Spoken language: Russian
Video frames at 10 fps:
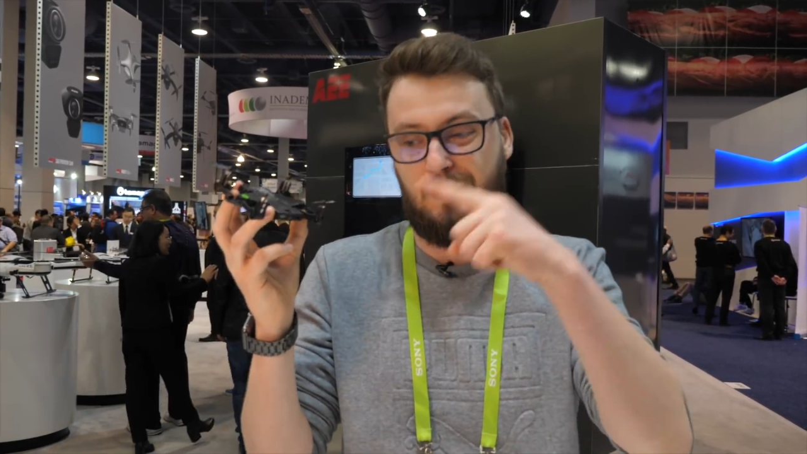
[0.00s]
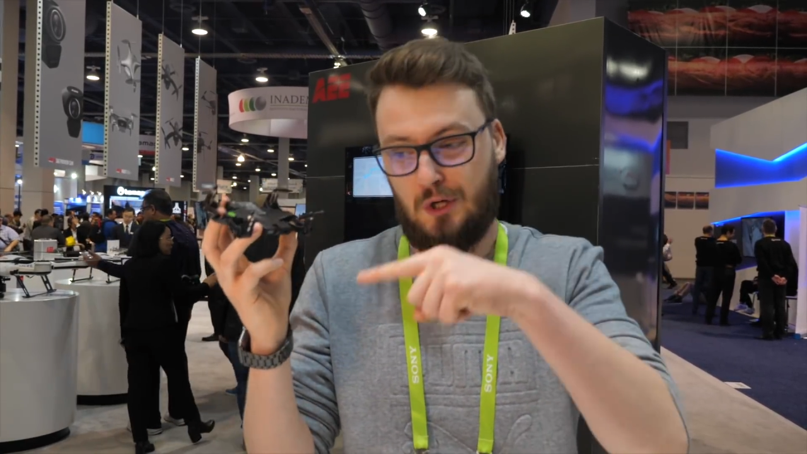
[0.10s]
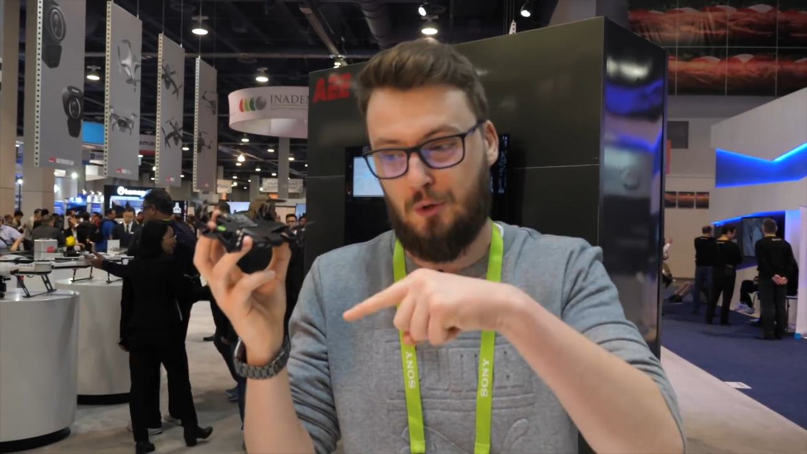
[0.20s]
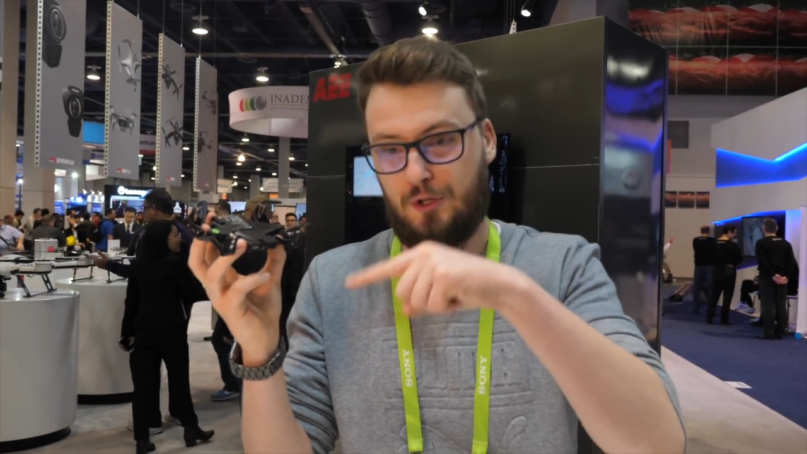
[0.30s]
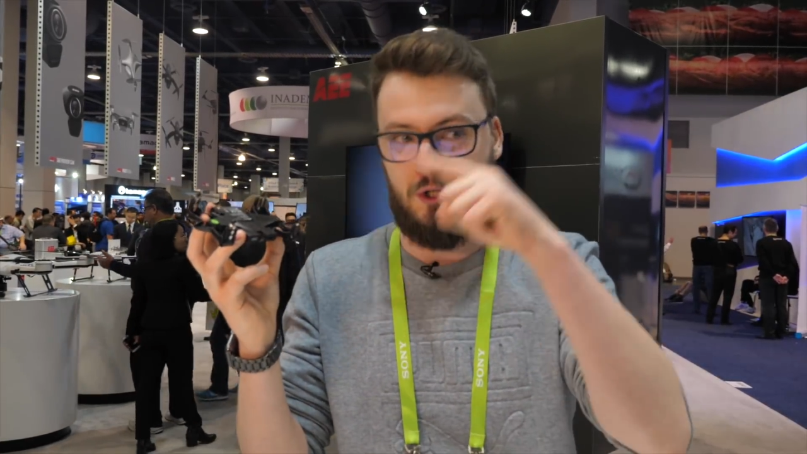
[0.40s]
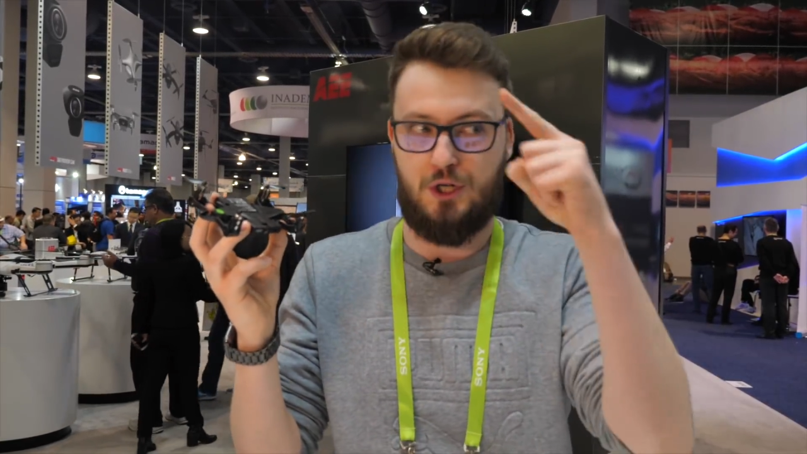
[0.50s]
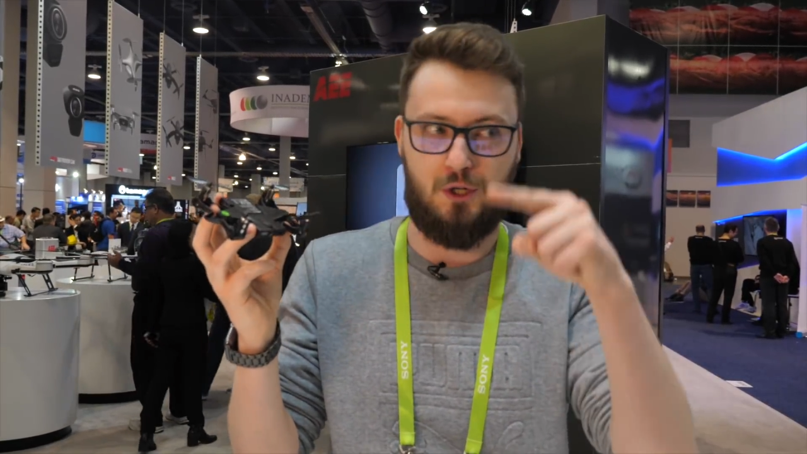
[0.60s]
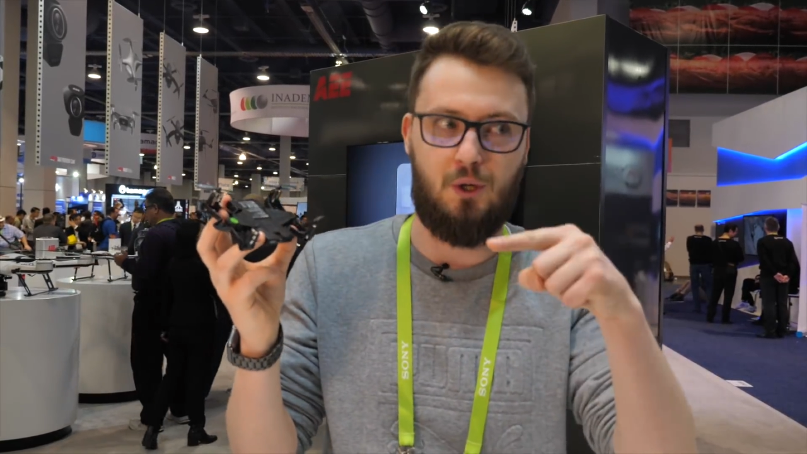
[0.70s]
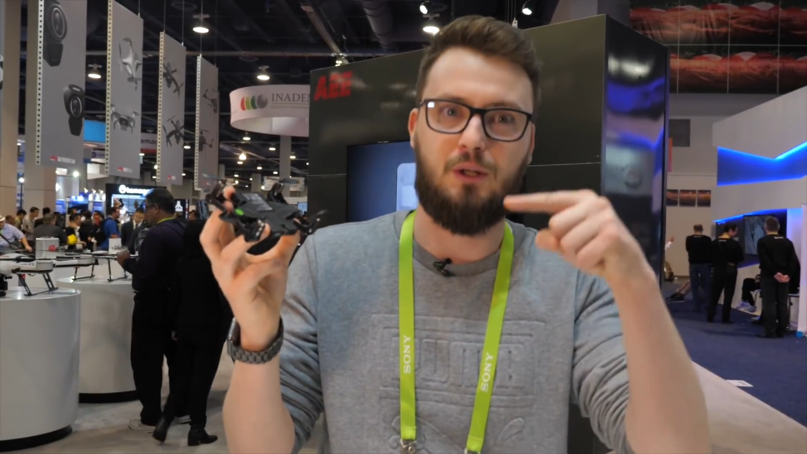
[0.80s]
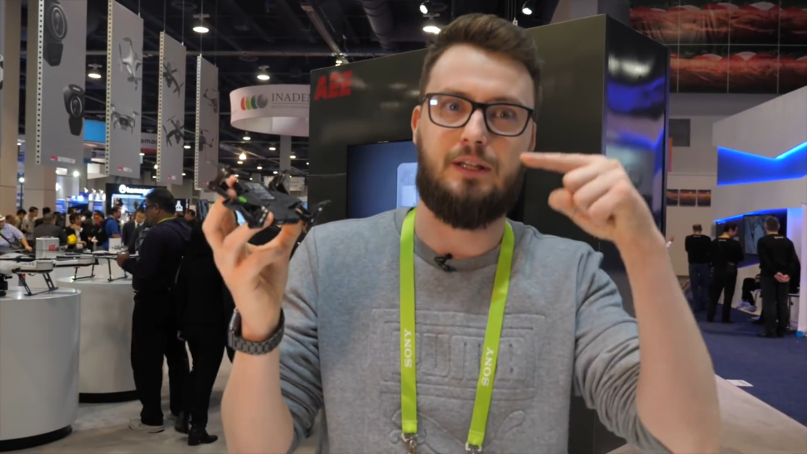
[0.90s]

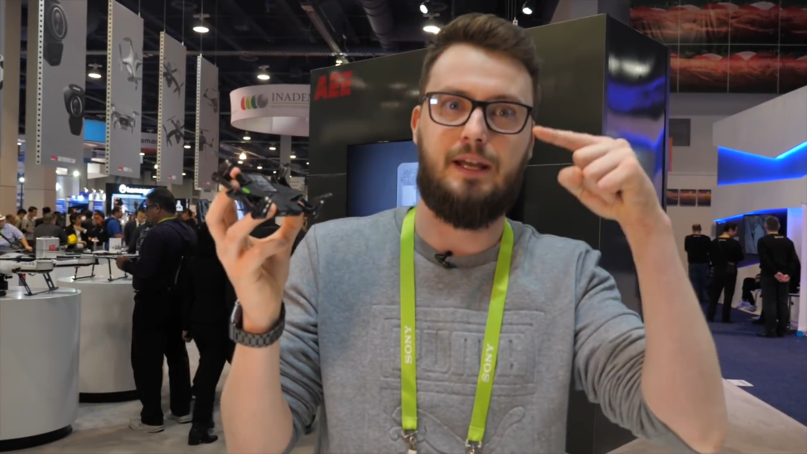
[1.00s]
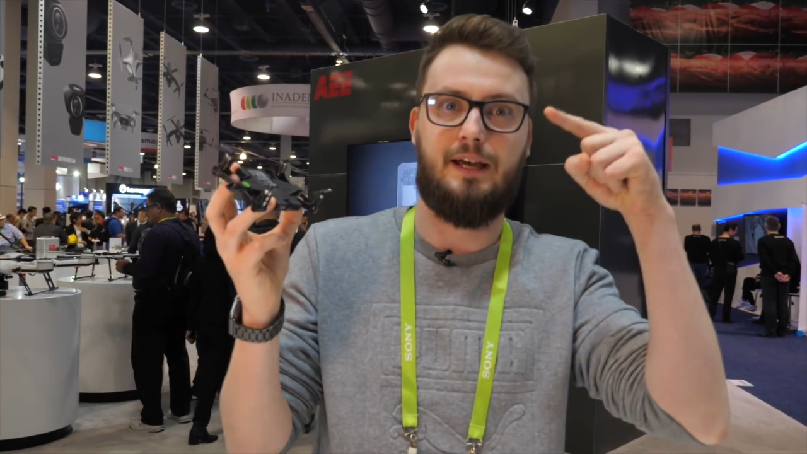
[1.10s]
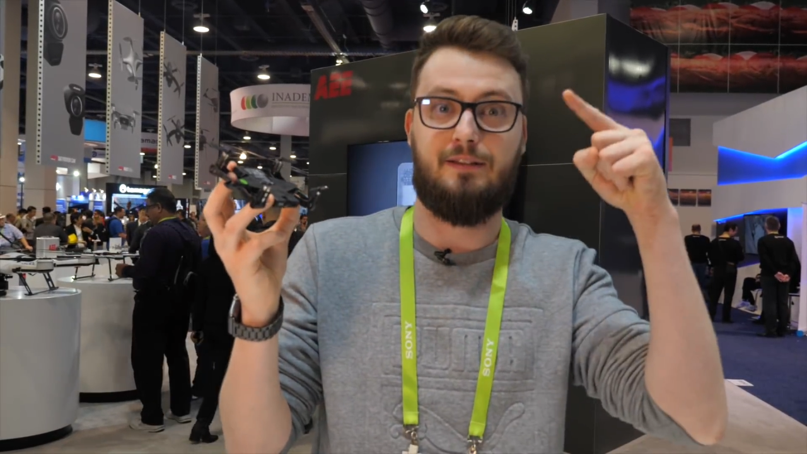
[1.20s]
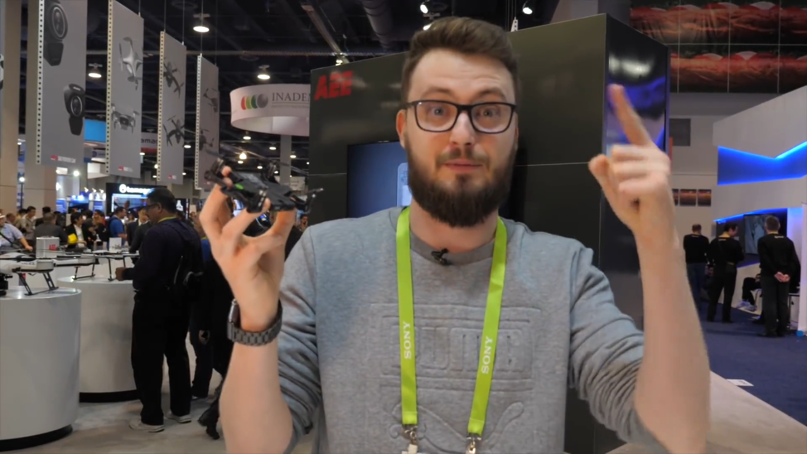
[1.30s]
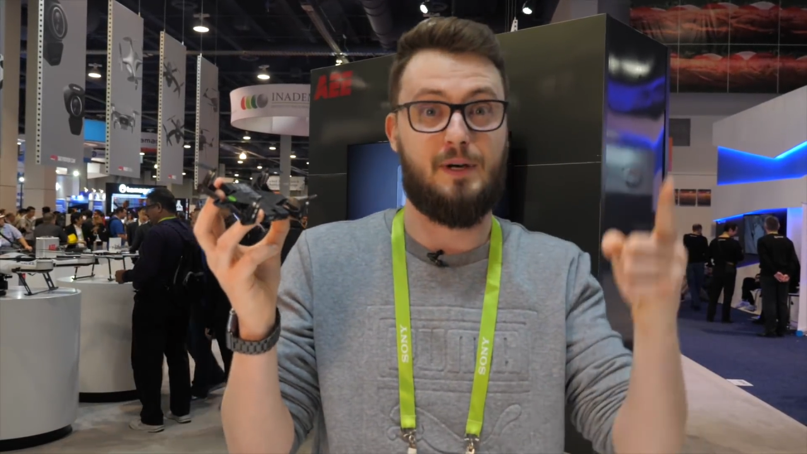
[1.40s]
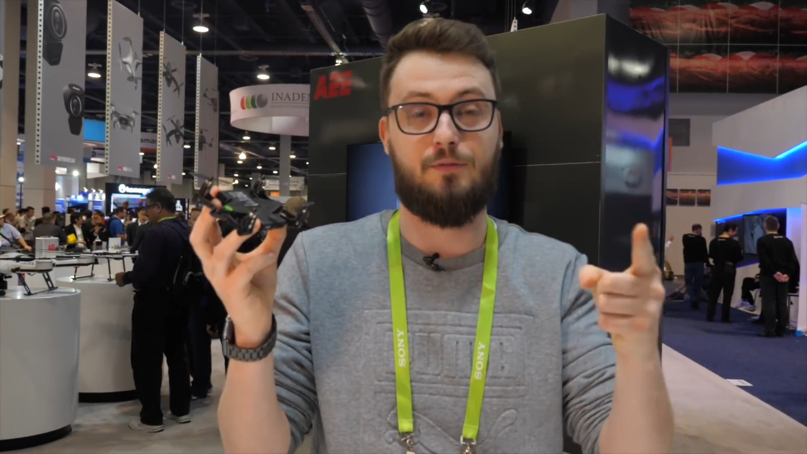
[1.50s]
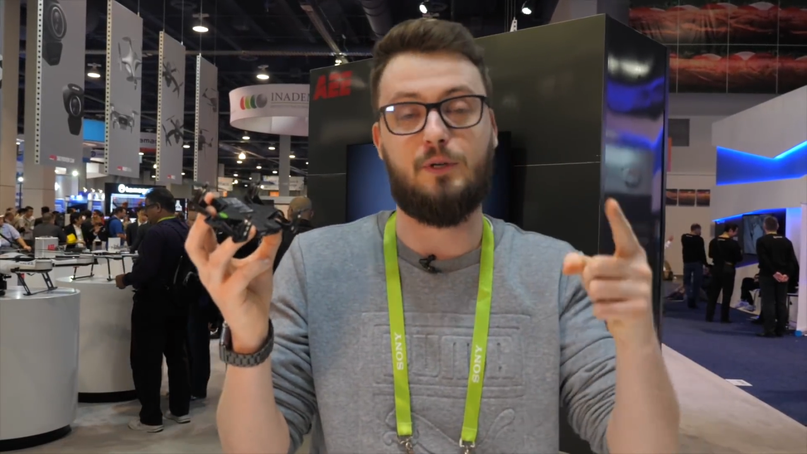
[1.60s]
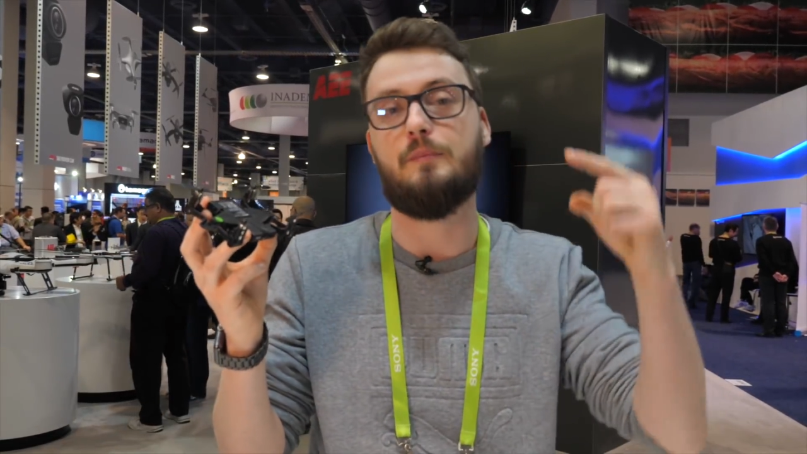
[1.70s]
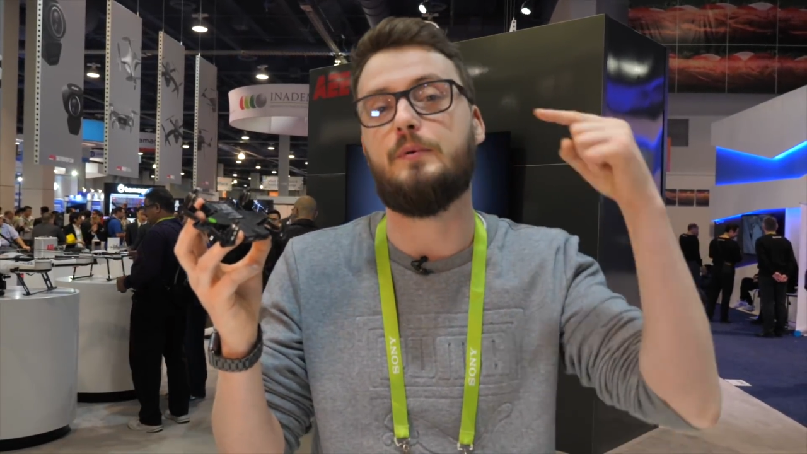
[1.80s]
дрон-чехол для смартфоны,